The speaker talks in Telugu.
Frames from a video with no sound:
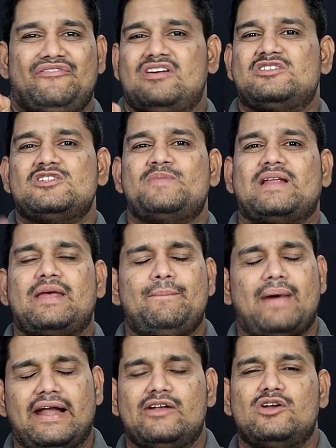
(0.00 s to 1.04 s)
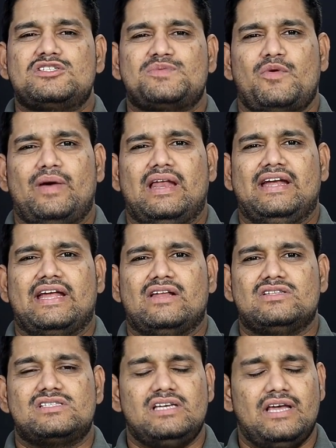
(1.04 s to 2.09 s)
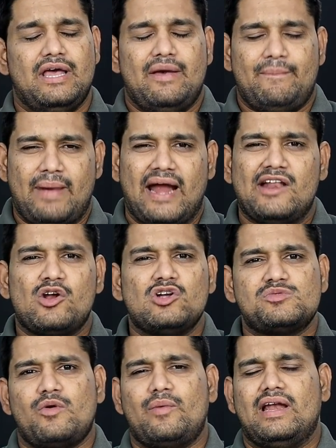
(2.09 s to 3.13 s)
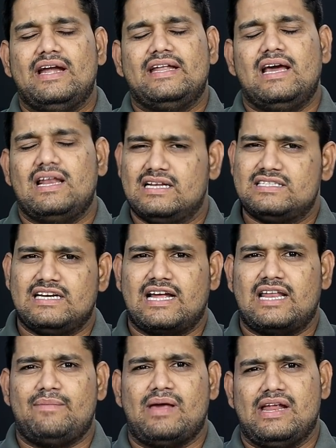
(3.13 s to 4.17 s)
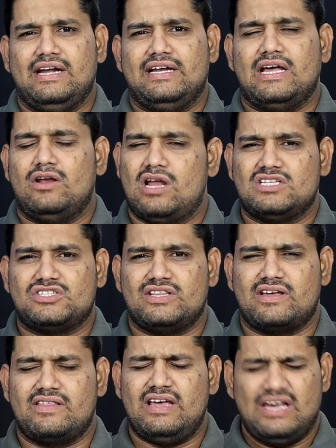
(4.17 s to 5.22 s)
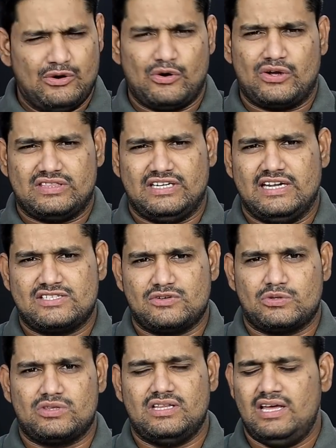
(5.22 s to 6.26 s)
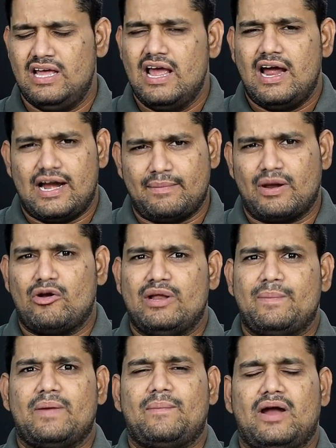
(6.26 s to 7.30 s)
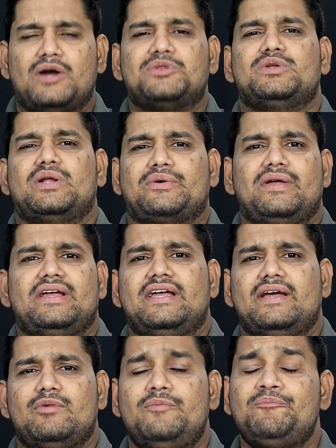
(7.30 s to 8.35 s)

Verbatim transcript: ఫస్ట్ మనకి బ్యాటిల్ గ్రౌండ్స్ మొబైల్ ఇండియా నుంచి బ్యాటిల్ గ్రౌండ్స్ మొబైల్ ఇండియా రీసెంట్గానే మన ఇండియాలో లాంచ్ అయింది కదా అరౌండ్ ఒక త్రీ డేస్ అవుతుంది అండ్ మన వాళ్ళు ఇప్పుడు ఆడుతున్నారు కూడా ఈ గేమ్